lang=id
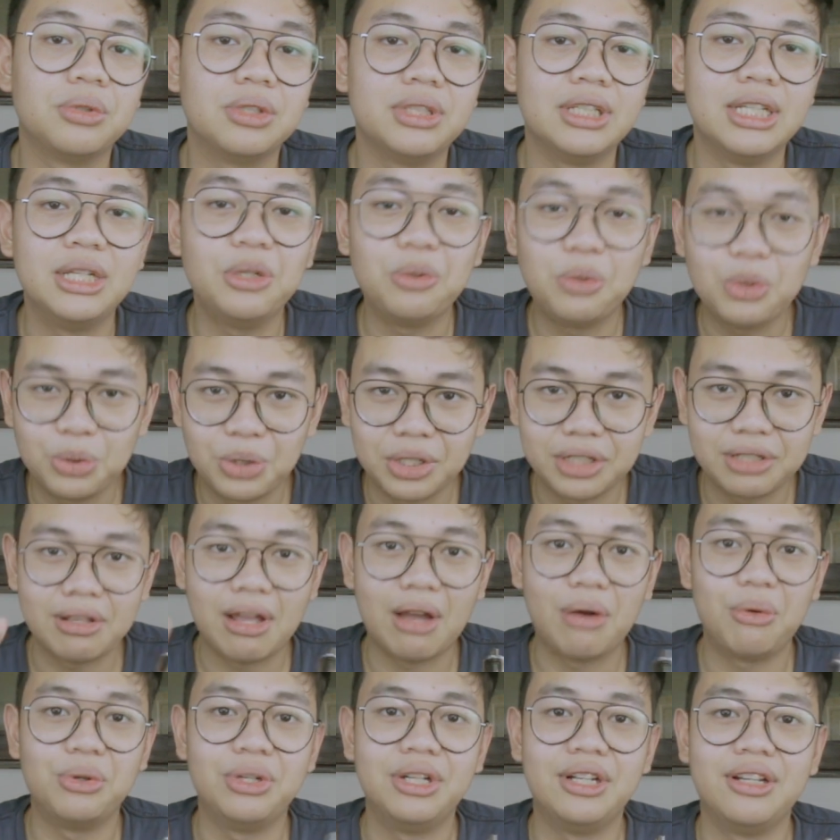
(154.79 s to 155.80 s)
Jadi gue juga
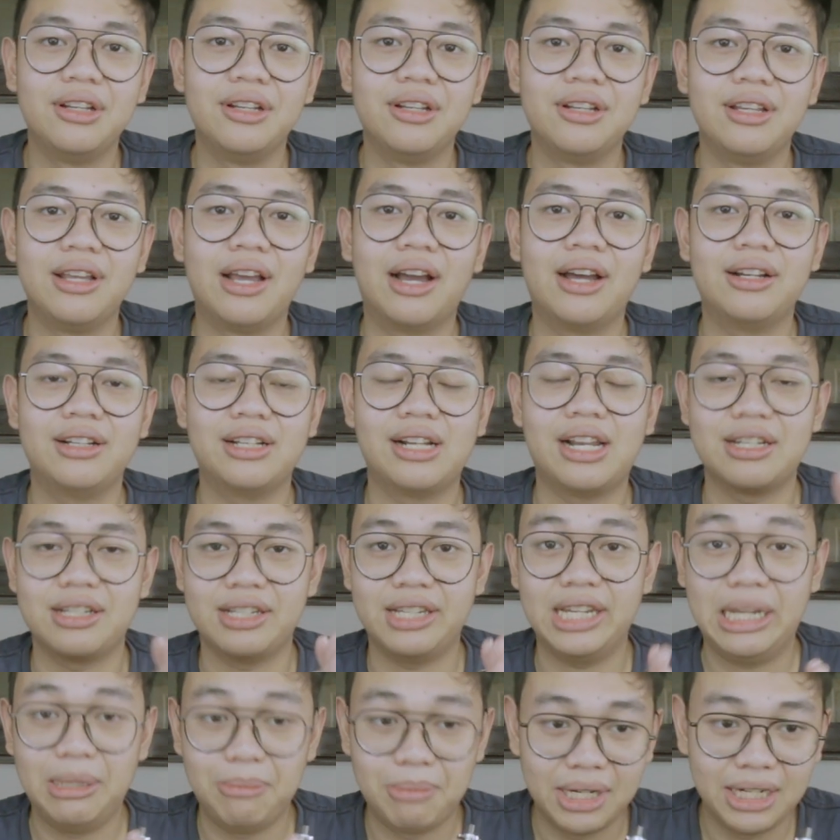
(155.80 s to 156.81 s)
tahu nih, ya kan
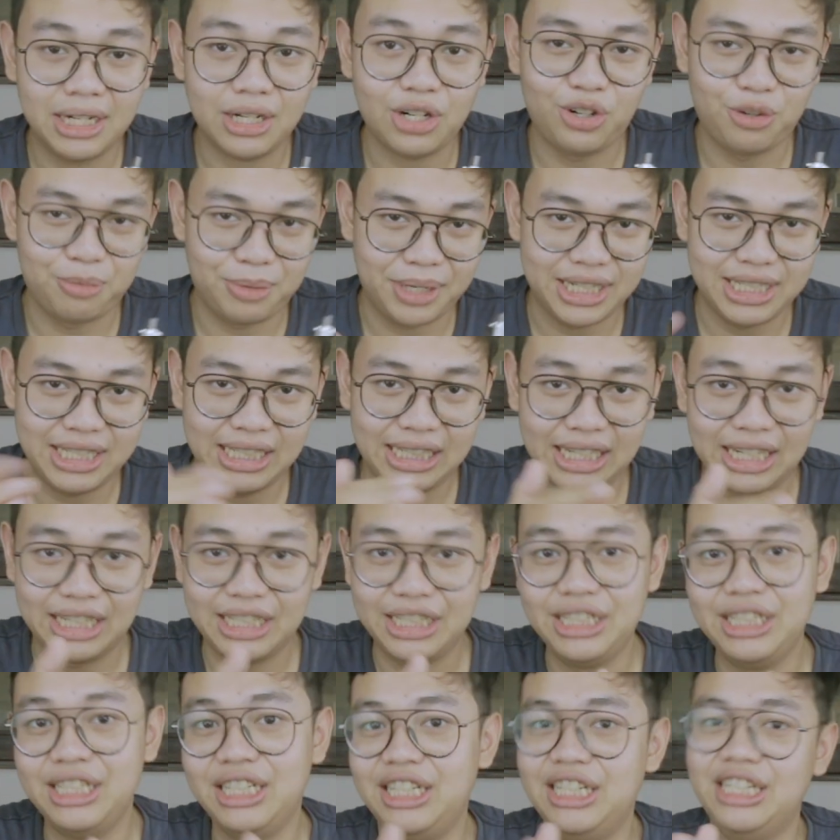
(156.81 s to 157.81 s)
rasanya gimana kalau pakai settingan
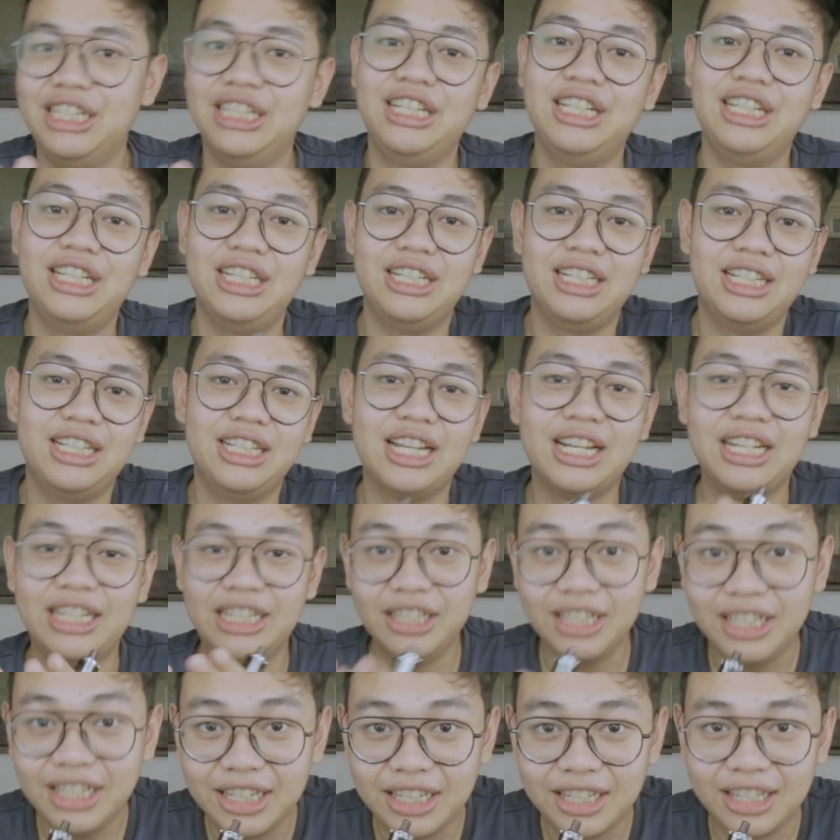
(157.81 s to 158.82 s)
ini, ini, ini dan
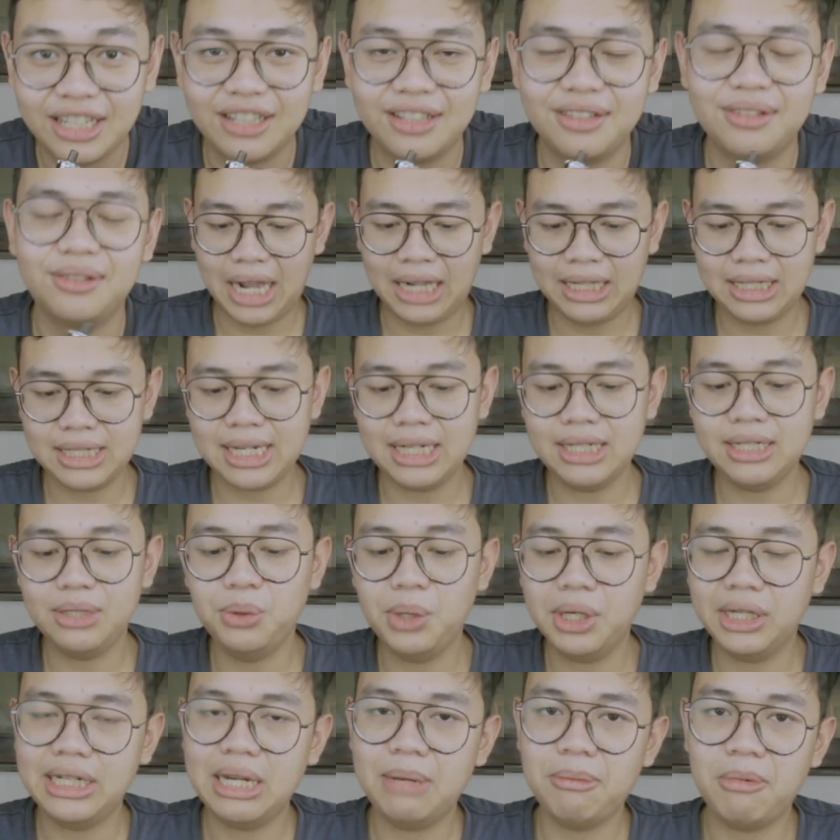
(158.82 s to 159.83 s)
ini gitu. Alasan
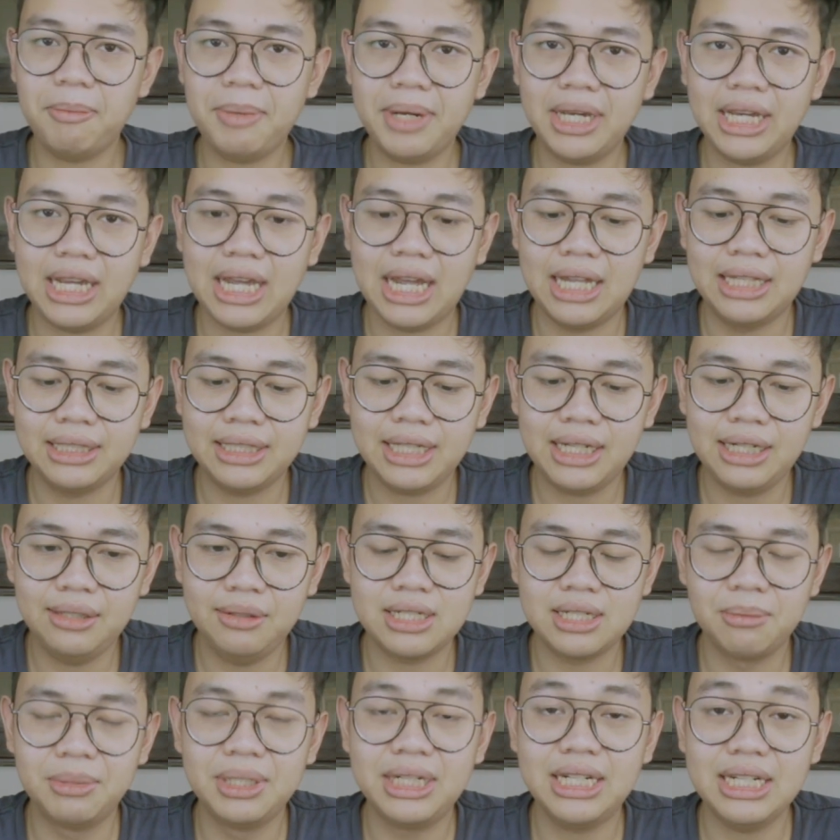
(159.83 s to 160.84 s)
gue kenapa pakai Kantal
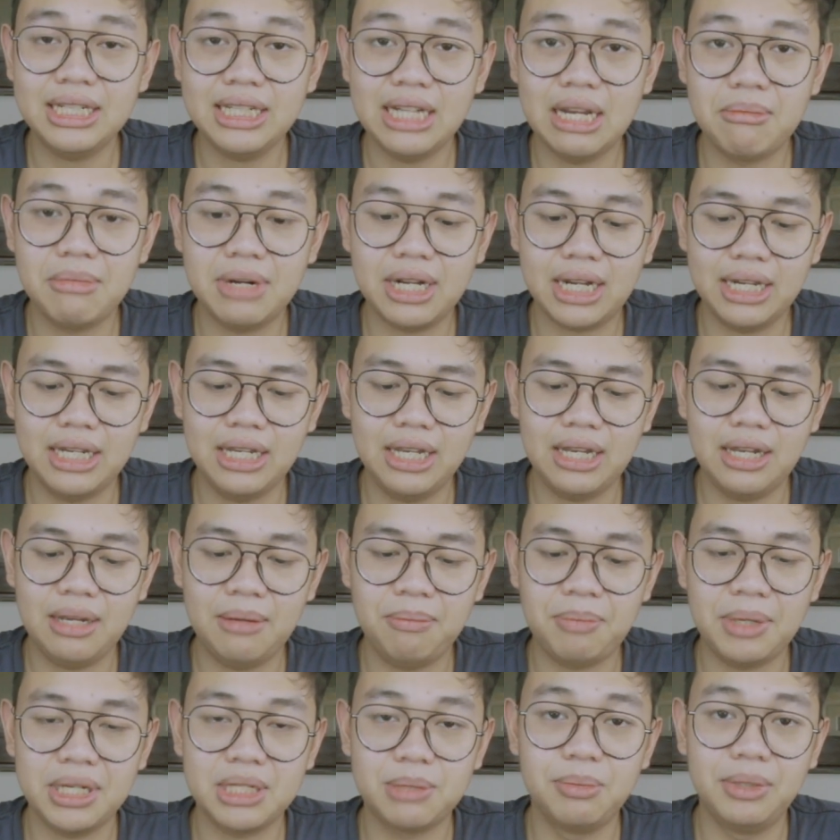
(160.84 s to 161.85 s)
sebenarnya sama
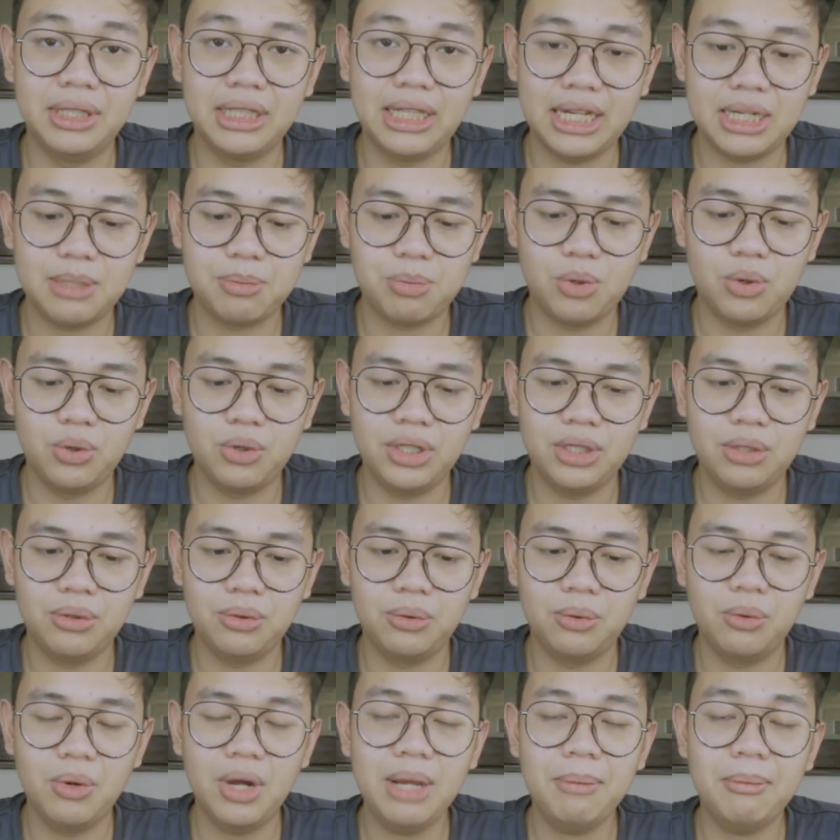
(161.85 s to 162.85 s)
kayak pas build X Pro
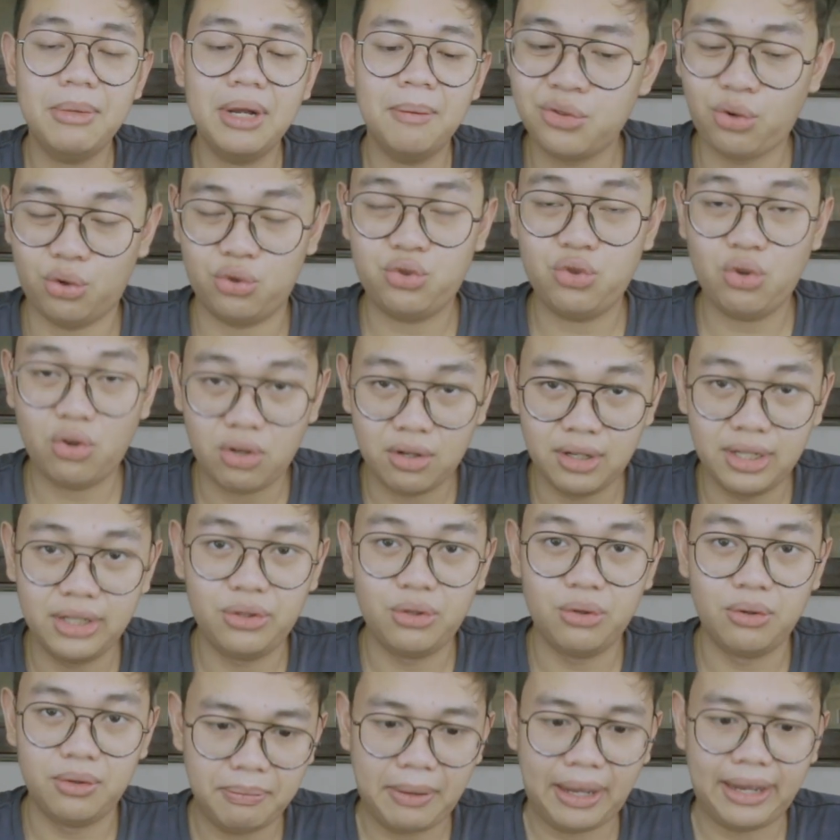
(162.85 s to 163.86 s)
gitu. Gue emang cocok
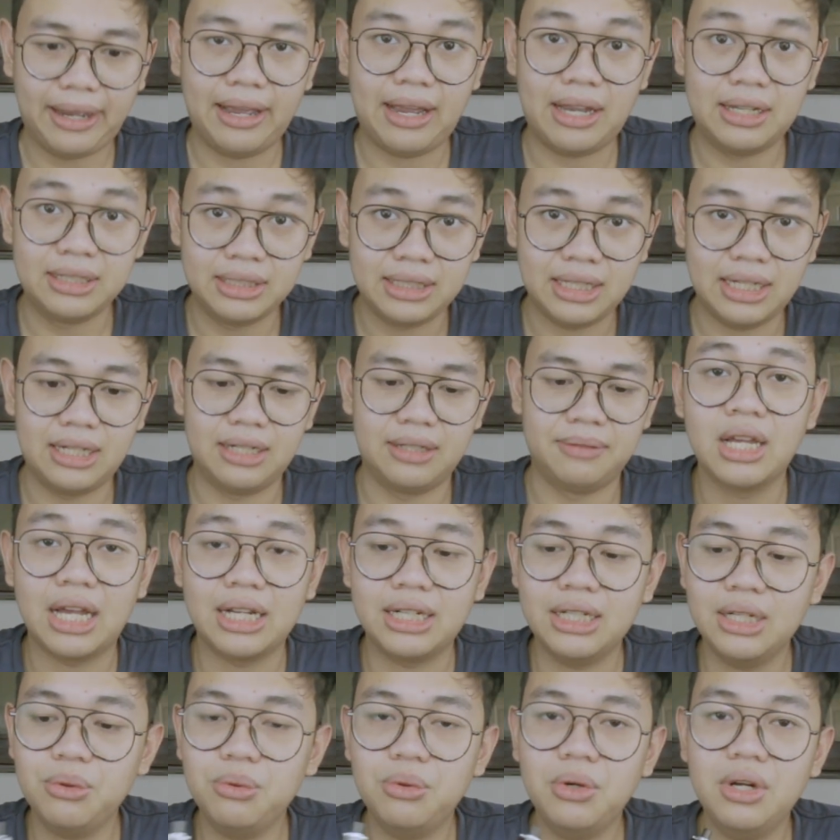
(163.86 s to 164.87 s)
gitu pakai Kantal
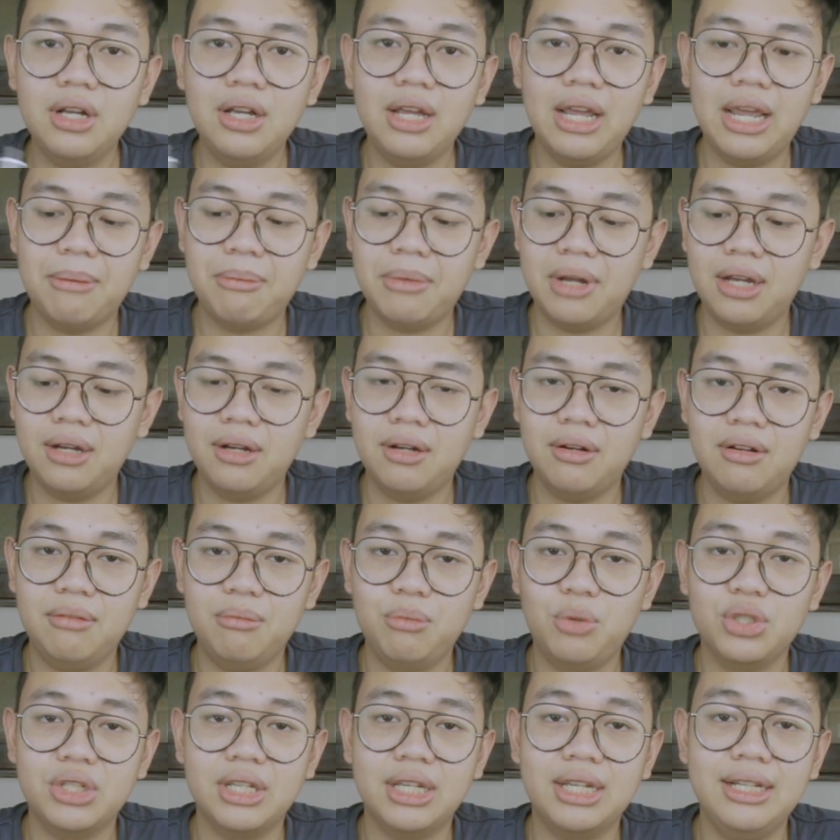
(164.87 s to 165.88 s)
karena gue emang
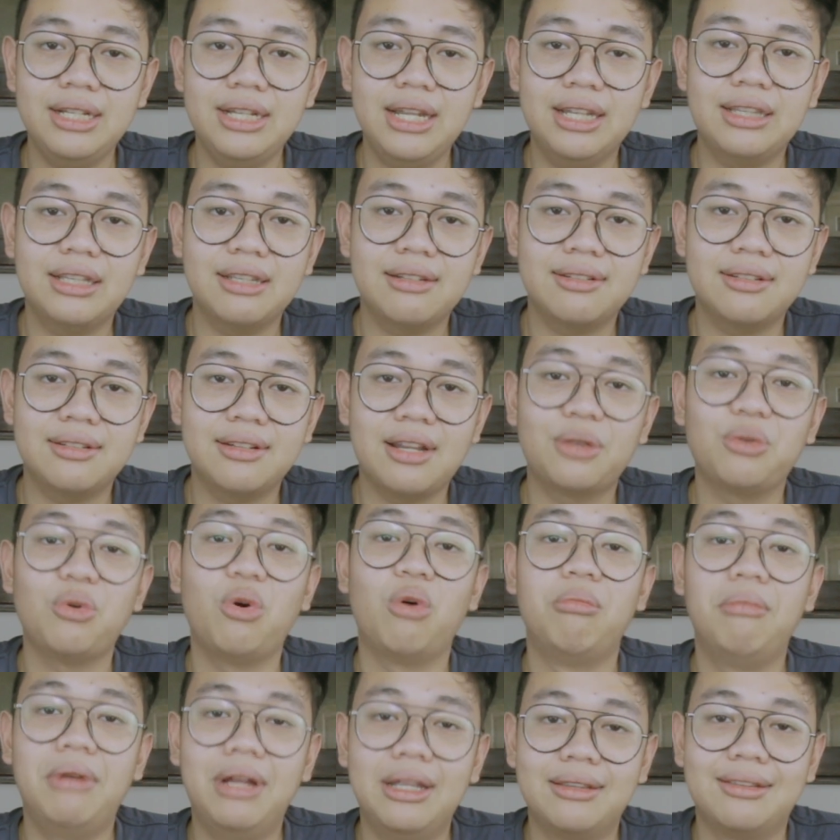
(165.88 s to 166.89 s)
bocahnya di atas satu
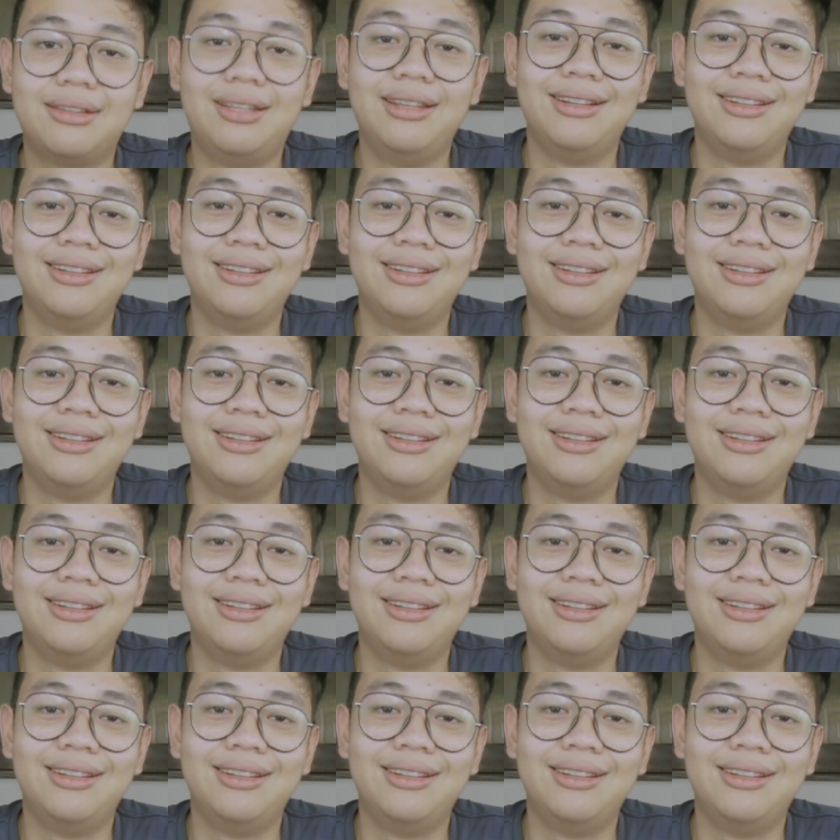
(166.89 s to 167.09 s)
ombat